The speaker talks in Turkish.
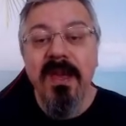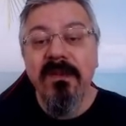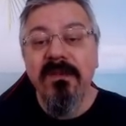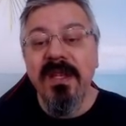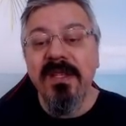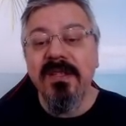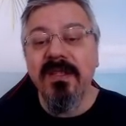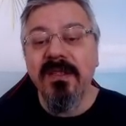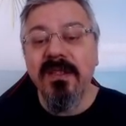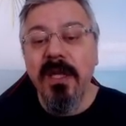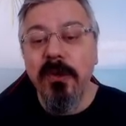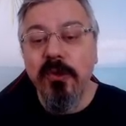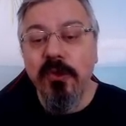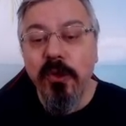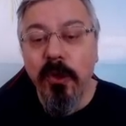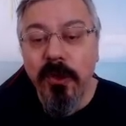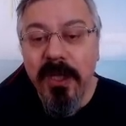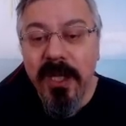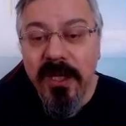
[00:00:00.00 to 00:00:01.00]
Vezir
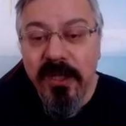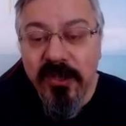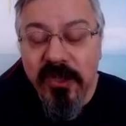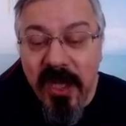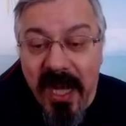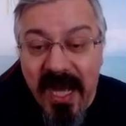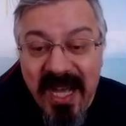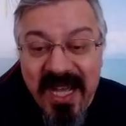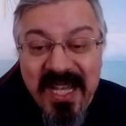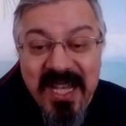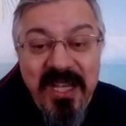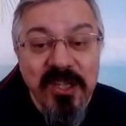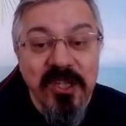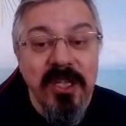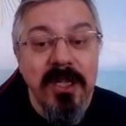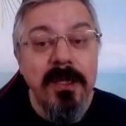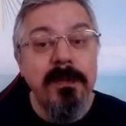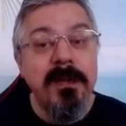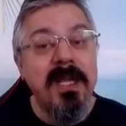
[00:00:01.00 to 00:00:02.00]
D3 oynayınca
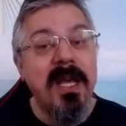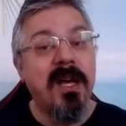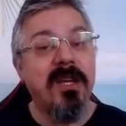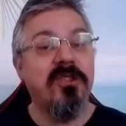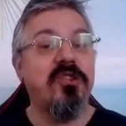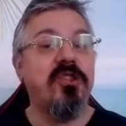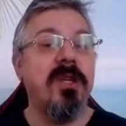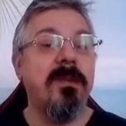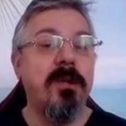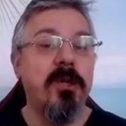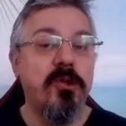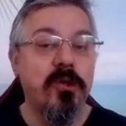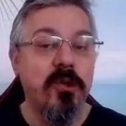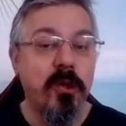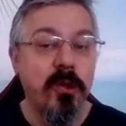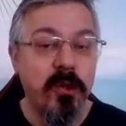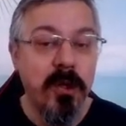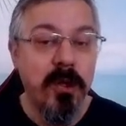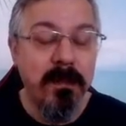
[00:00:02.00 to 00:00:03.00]
şimdi bir de at C5
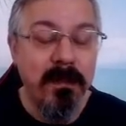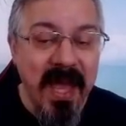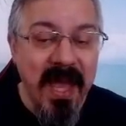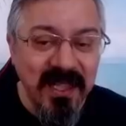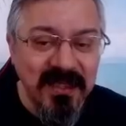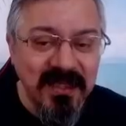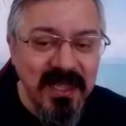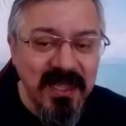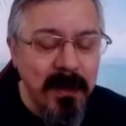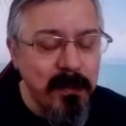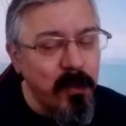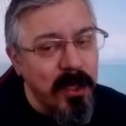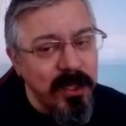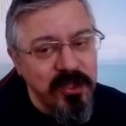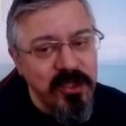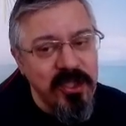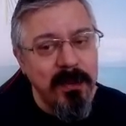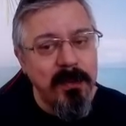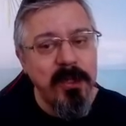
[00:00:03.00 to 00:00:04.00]
oynuyor. Beyazlar bu
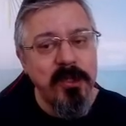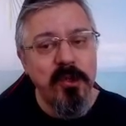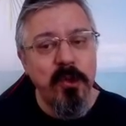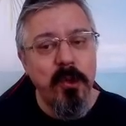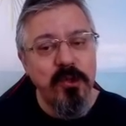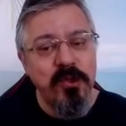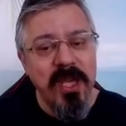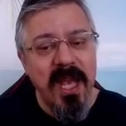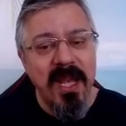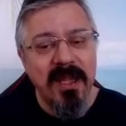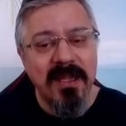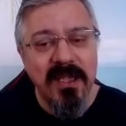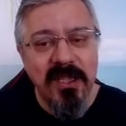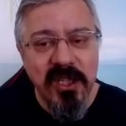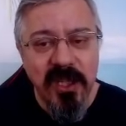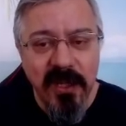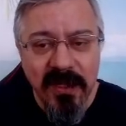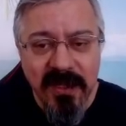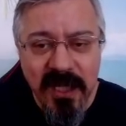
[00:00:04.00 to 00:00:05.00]
at C5'i özellikle
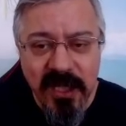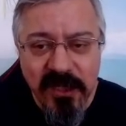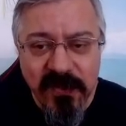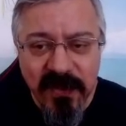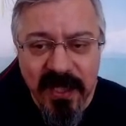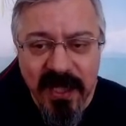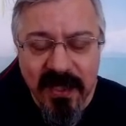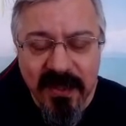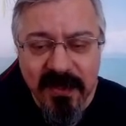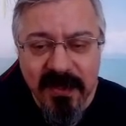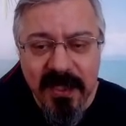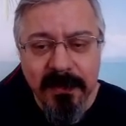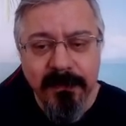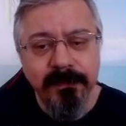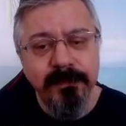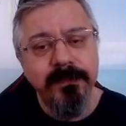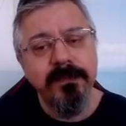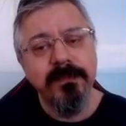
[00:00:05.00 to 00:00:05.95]
şey, teşvik etti.